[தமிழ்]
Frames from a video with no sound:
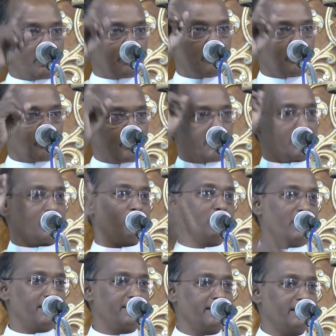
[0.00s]
உனக்கு கொடுக்க
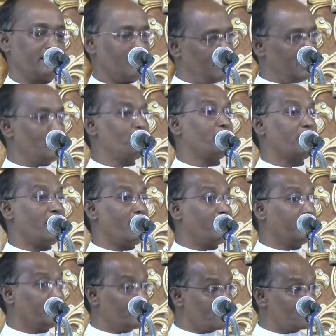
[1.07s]
மாட்டேன்
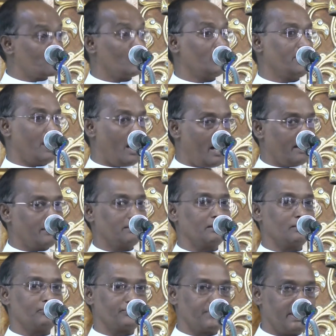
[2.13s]
கவலைப்படாதே என்று சொல்லி
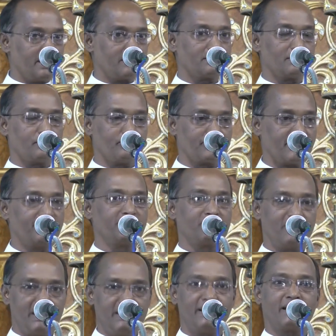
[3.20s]
ஆறுதலும் தேறுதலும் தந்து
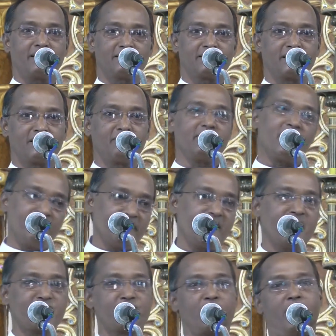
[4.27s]
வழி நடத்துகிறவர் அந்த
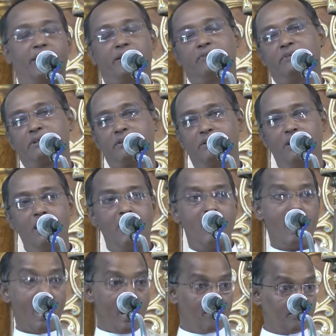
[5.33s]
இயேசு ஆண்டவர்
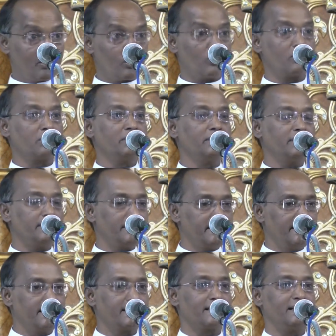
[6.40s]
அவரோடு
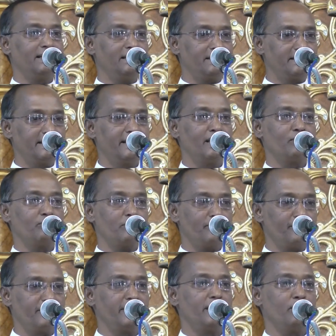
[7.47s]
நீங்கள் தினம்
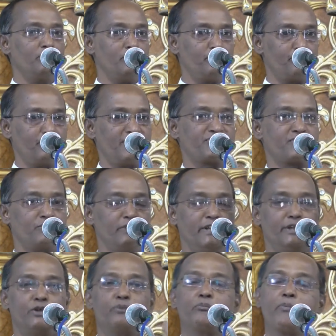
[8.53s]
தினம் பேச
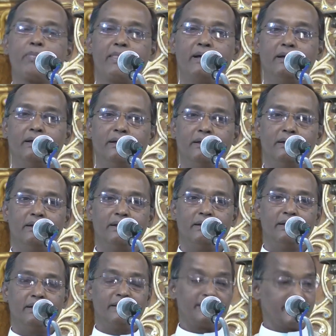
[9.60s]
வேண்டும்
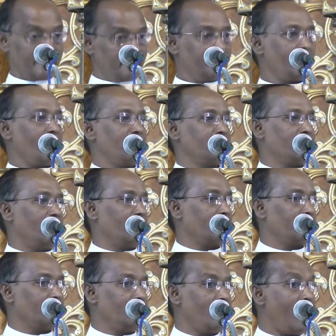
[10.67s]

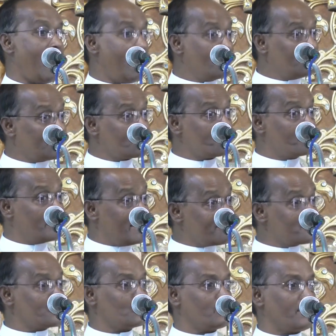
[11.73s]
இரண்டாவதாக அவர்
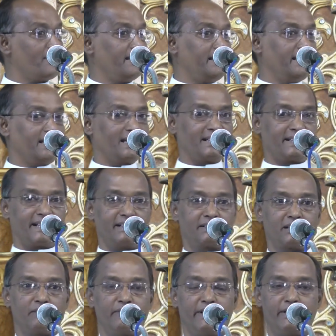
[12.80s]
பேசுவதை நீங்கள்
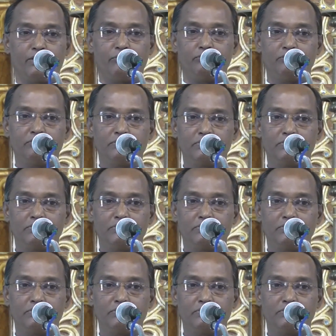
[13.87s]
கேட்க வேண்டும்